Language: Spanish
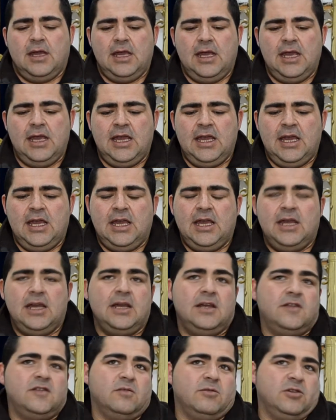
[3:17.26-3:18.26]

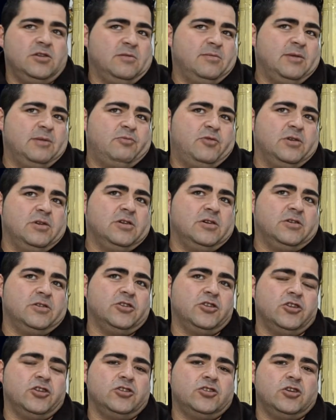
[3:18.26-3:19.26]
y sobre todo por el pueblo.
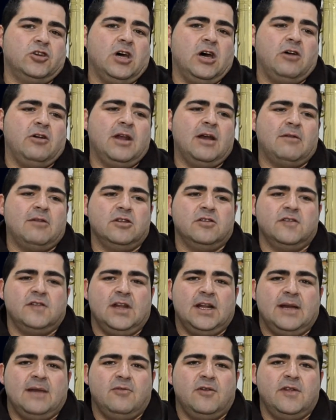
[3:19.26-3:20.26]
Nosotros ahora cuando
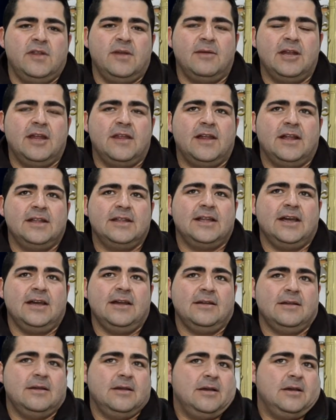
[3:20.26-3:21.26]
salgamos en Semana Santa
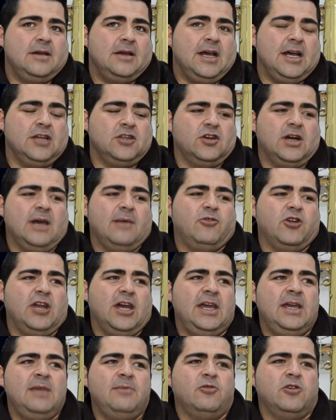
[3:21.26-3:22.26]
a tocar por
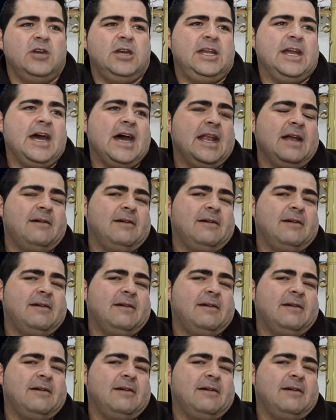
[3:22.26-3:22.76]
ahí, pues irá la